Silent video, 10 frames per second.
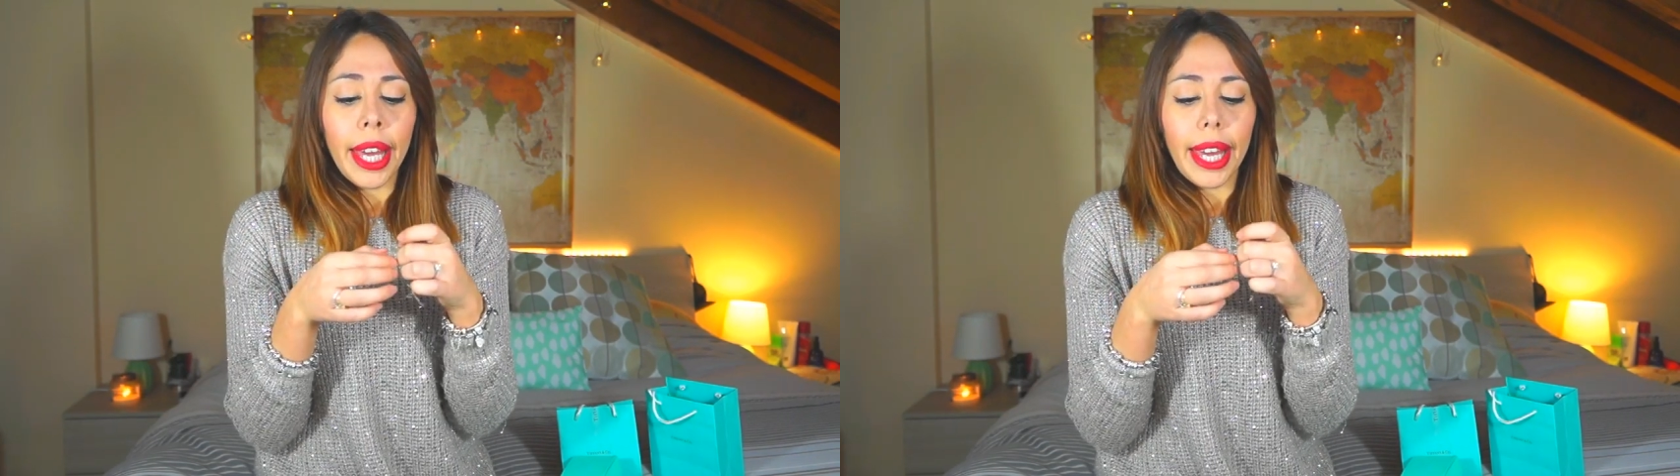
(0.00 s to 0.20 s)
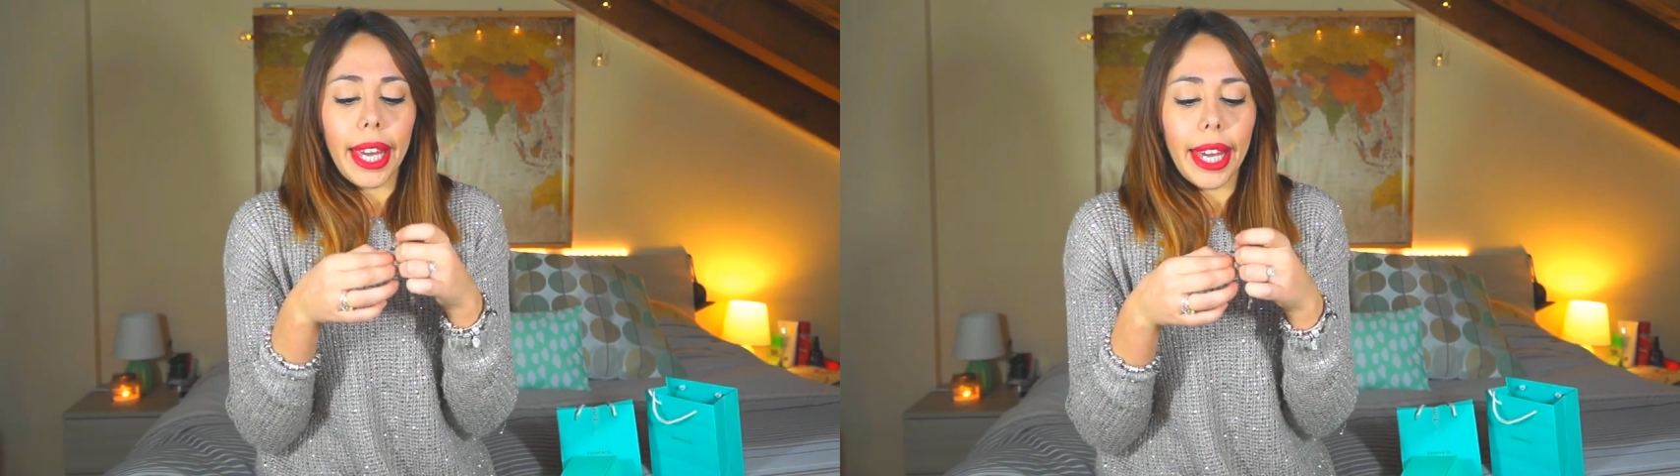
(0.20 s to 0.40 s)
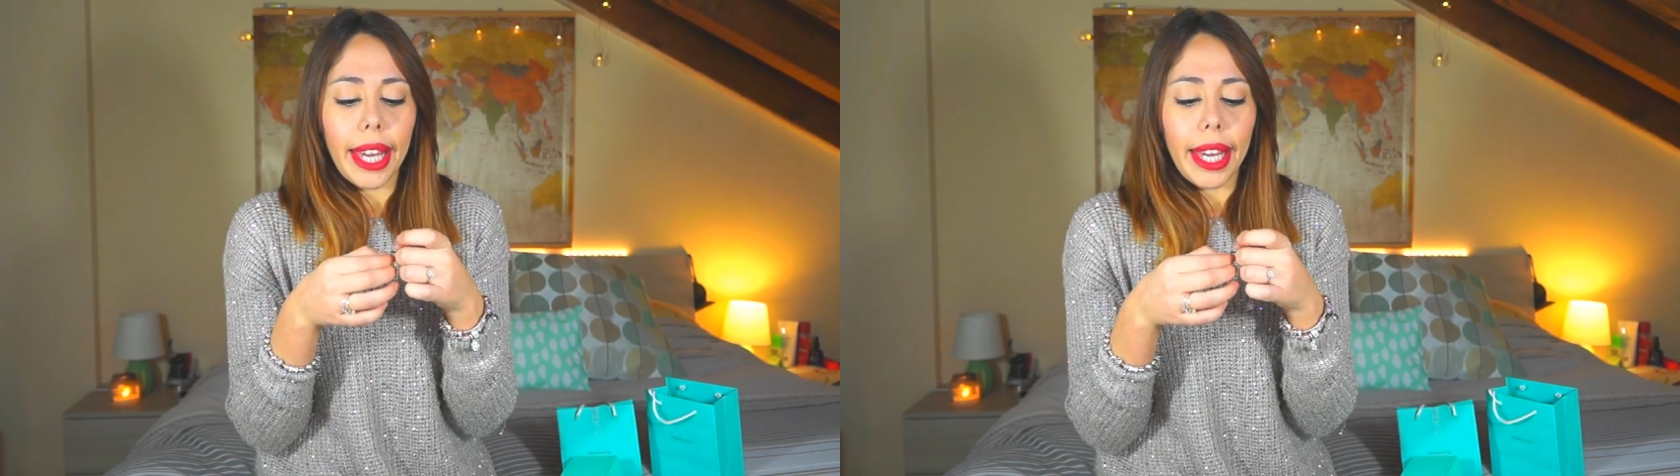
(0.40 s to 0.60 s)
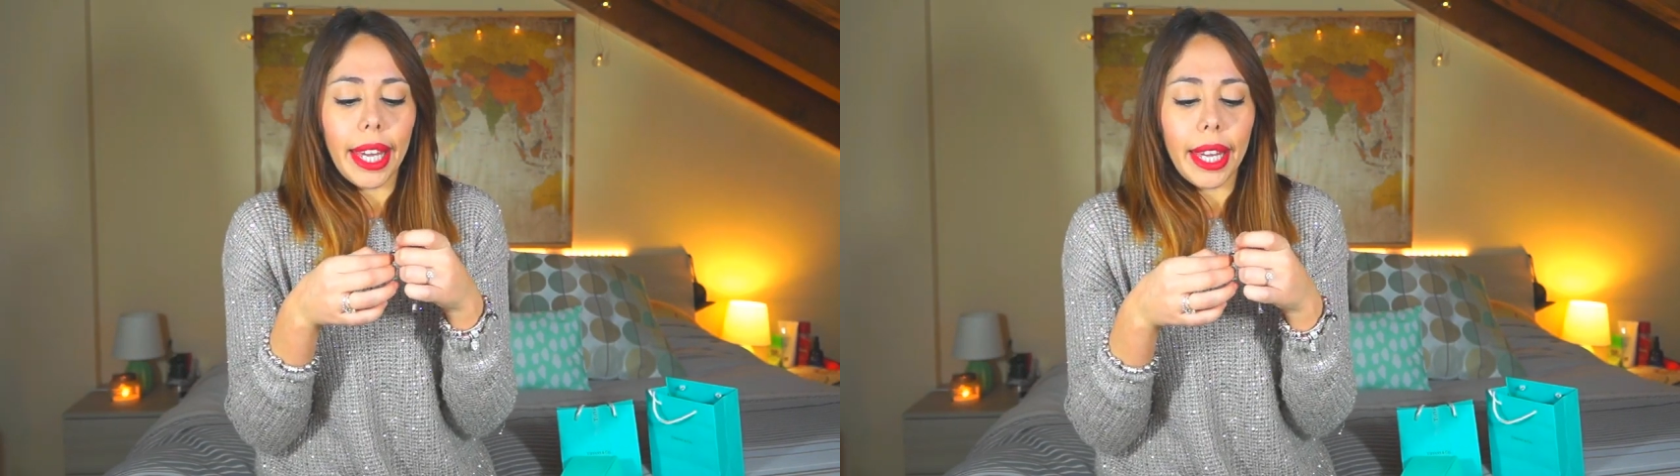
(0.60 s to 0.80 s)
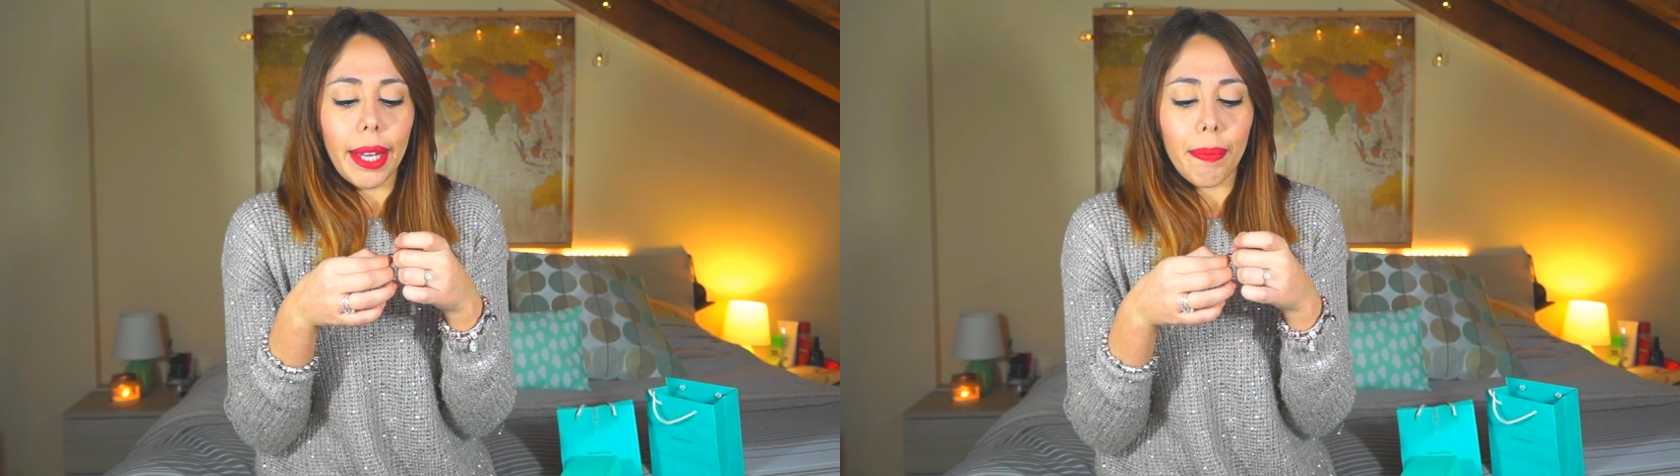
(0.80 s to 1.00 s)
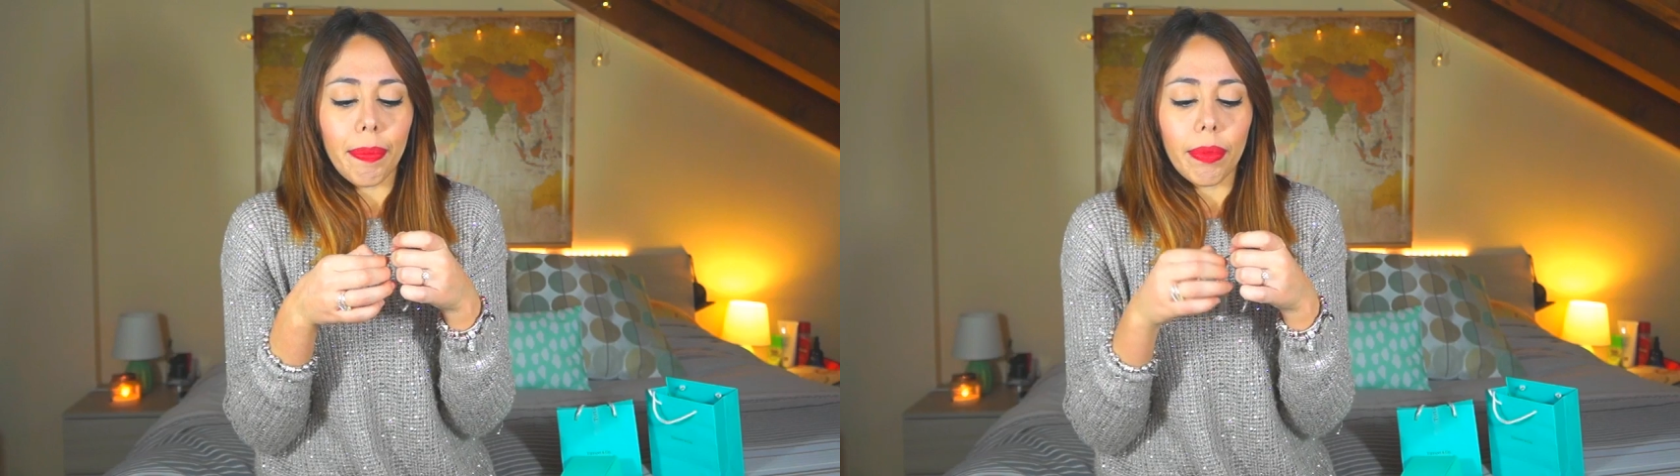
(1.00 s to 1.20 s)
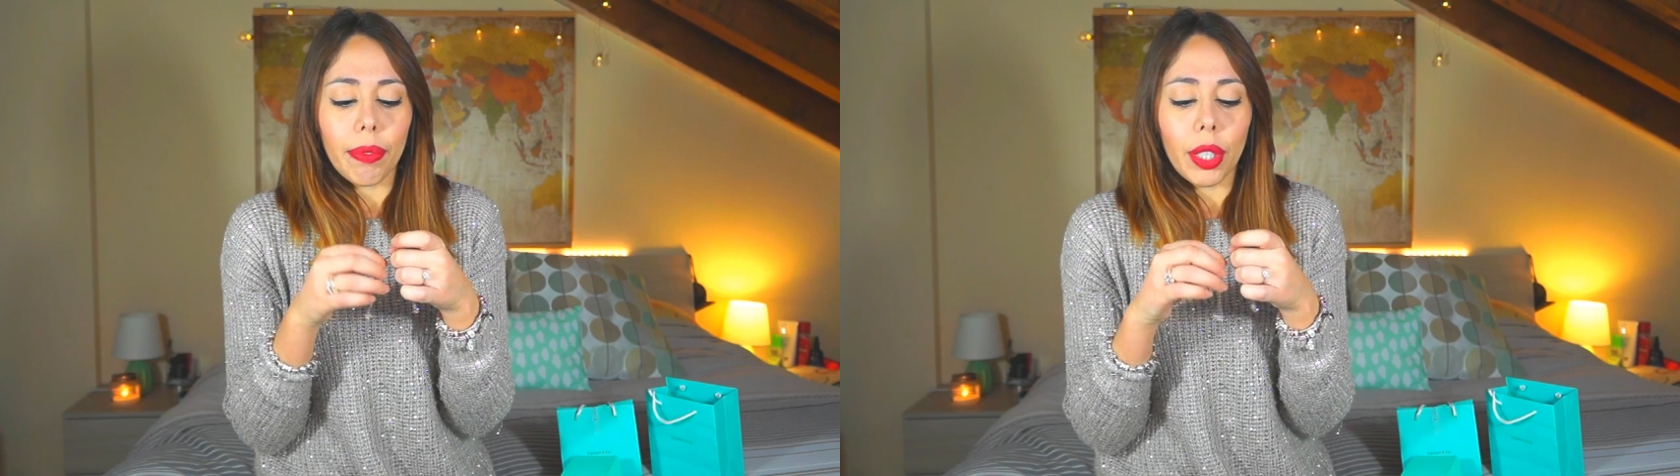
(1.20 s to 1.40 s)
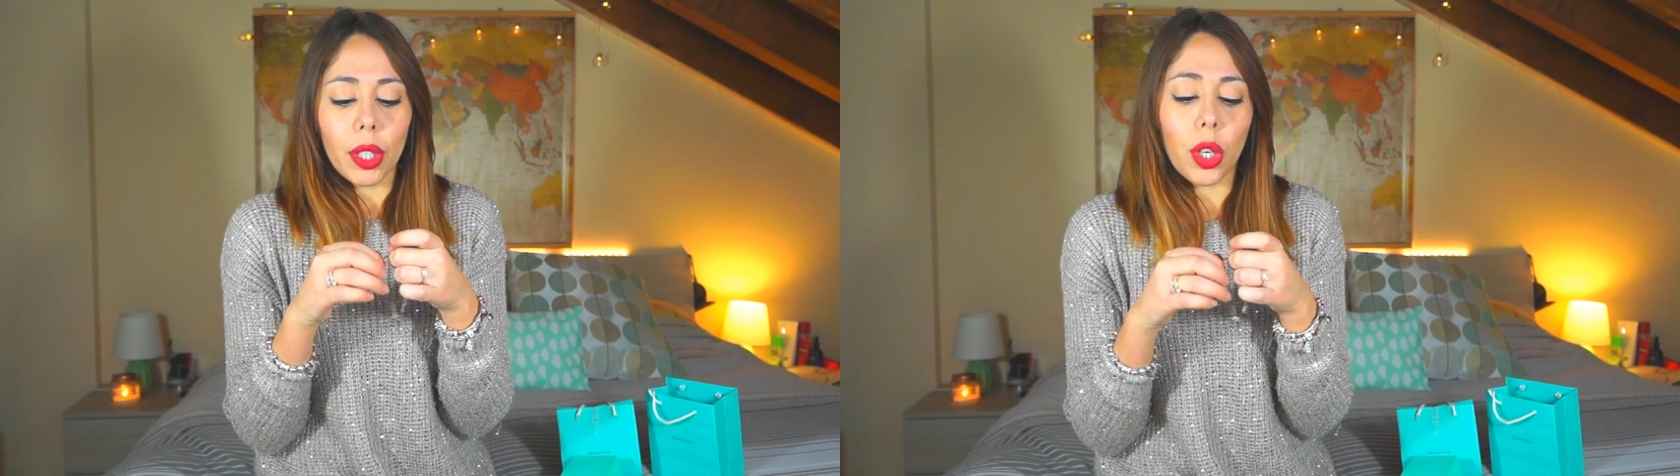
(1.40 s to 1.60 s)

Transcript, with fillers: e, ehm,